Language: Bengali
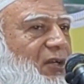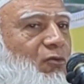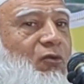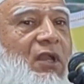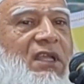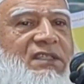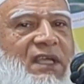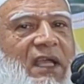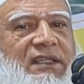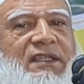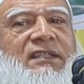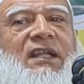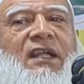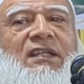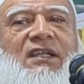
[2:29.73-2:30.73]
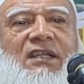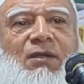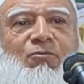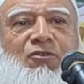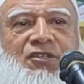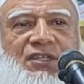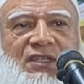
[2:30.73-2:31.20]
গোটা জাতি তাদেরকে
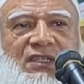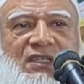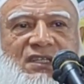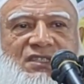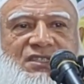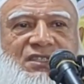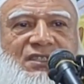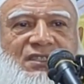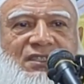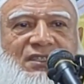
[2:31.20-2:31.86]
বসিয়ে দিয়েছে